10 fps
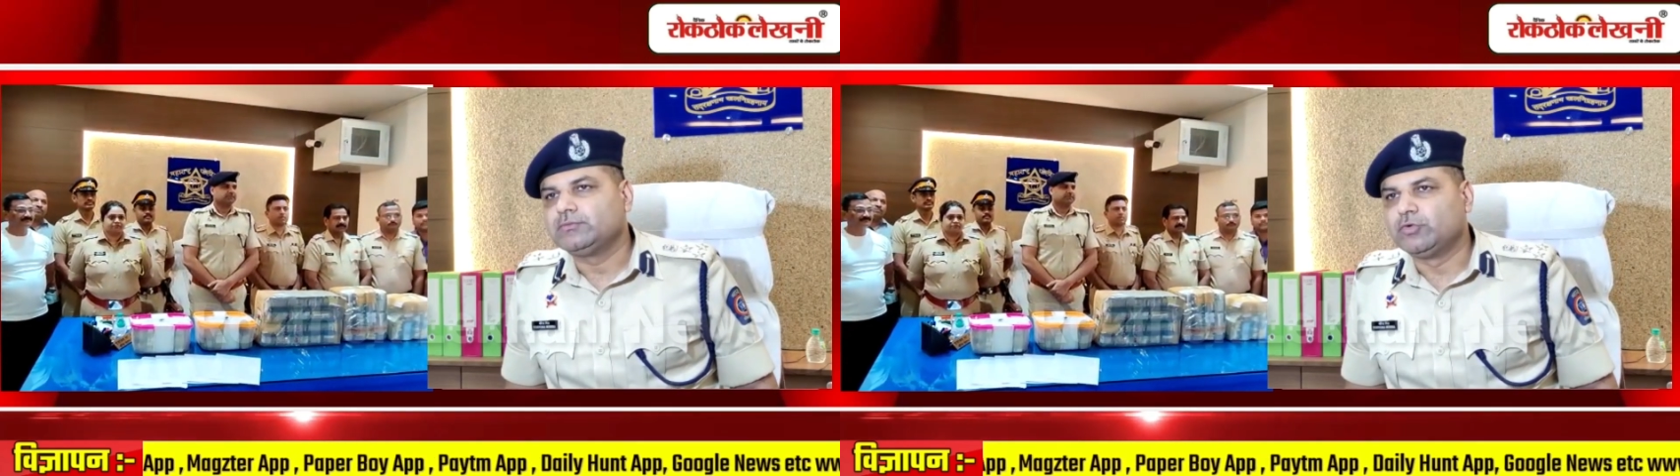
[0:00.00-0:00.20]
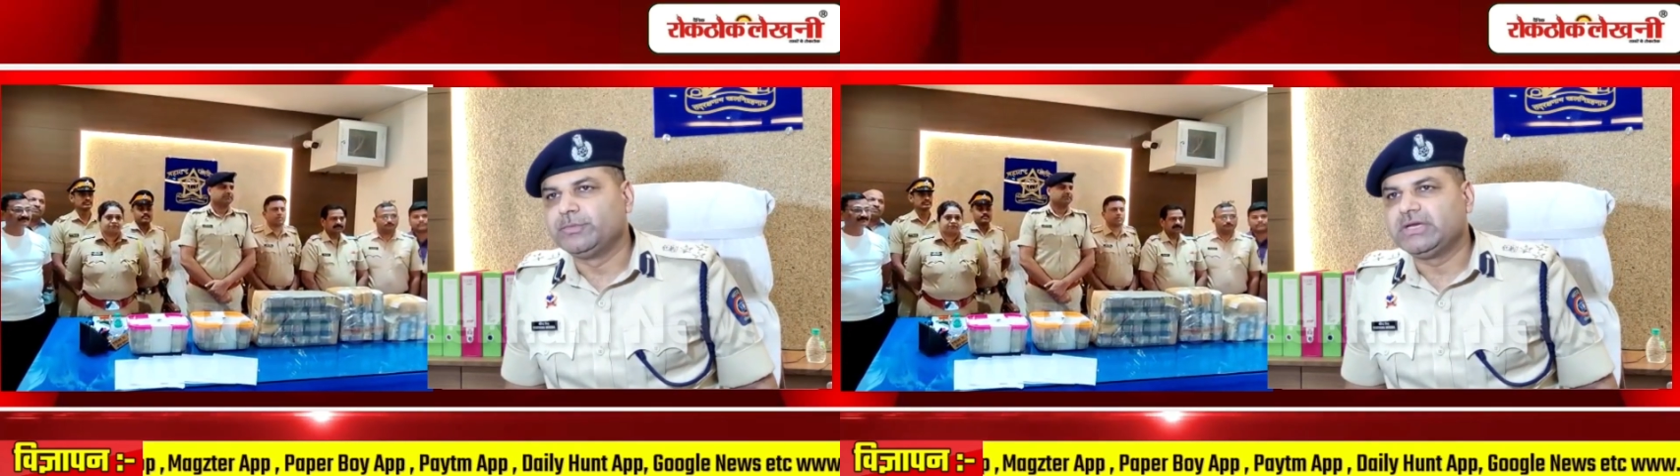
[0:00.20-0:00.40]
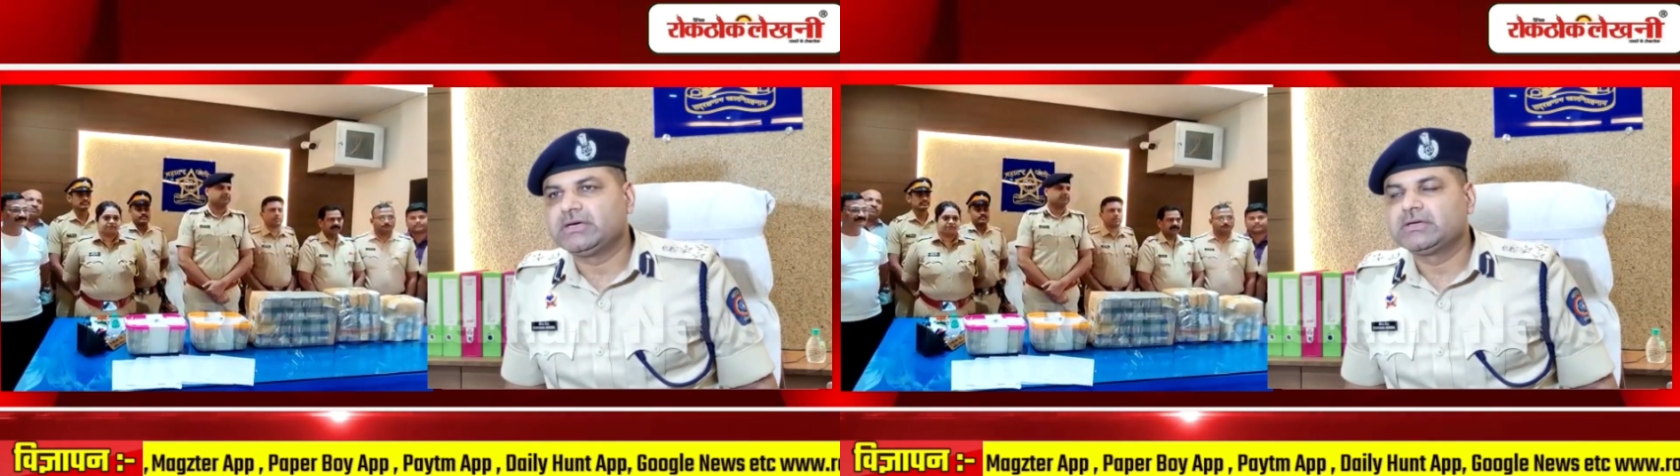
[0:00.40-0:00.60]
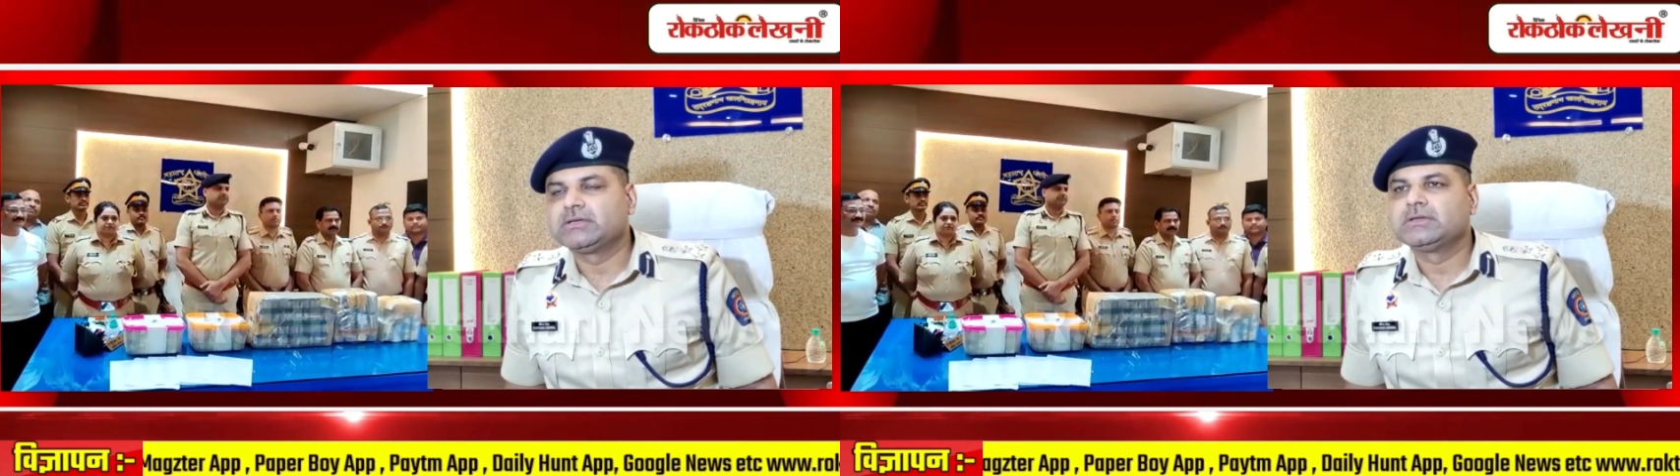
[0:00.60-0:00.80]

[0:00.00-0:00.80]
वो मिला